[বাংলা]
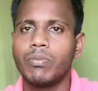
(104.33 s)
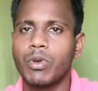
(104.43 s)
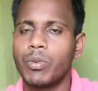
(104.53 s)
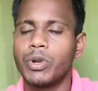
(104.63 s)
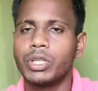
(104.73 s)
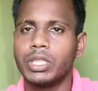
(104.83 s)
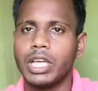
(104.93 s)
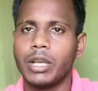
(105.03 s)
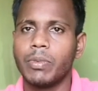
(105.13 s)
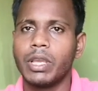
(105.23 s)
প্রবণতা
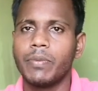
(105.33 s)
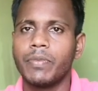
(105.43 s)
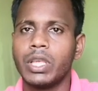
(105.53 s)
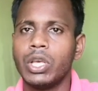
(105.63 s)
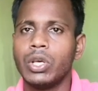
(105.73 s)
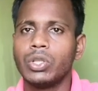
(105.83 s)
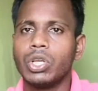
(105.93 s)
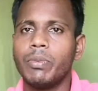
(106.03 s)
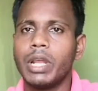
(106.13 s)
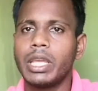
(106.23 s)
থাকবে তো
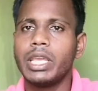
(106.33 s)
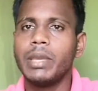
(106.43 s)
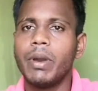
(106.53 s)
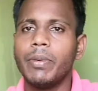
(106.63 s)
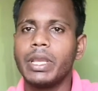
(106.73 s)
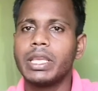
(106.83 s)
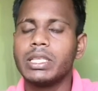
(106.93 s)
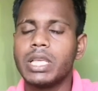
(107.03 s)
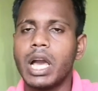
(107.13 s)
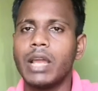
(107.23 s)
আমরা কীভাবে কি
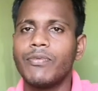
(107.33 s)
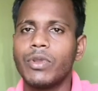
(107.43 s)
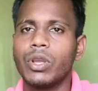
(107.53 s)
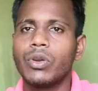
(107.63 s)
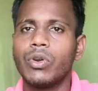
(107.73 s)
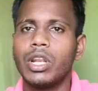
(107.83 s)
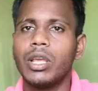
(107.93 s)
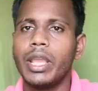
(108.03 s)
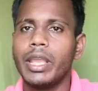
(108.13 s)
সার প্রয়োগ করলে